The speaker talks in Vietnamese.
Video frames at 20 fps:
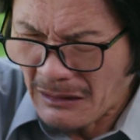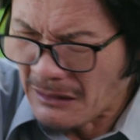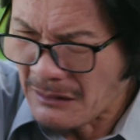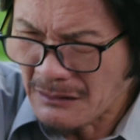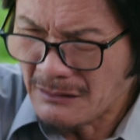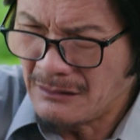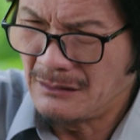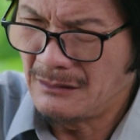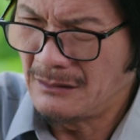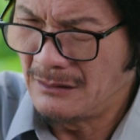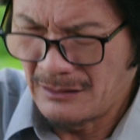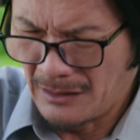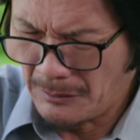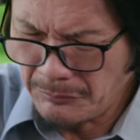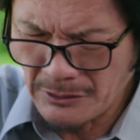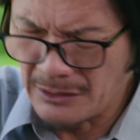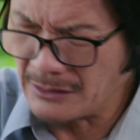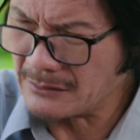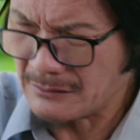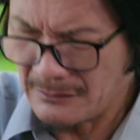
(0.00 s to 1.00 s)
thôi thôi thôi
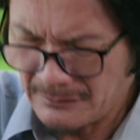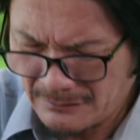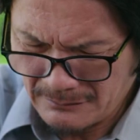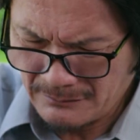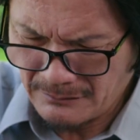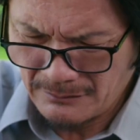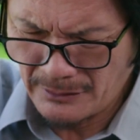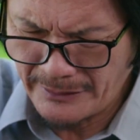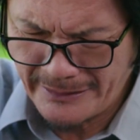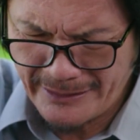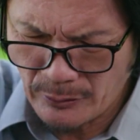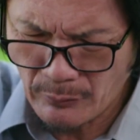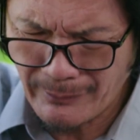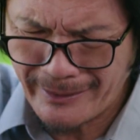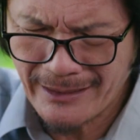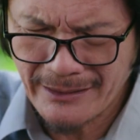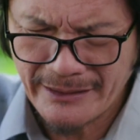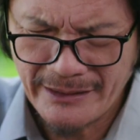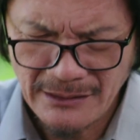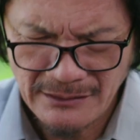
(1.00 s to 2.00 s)
Không được Thôi đi chỗ
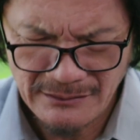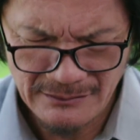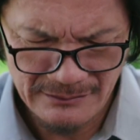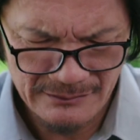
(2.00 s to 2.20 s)
khác đi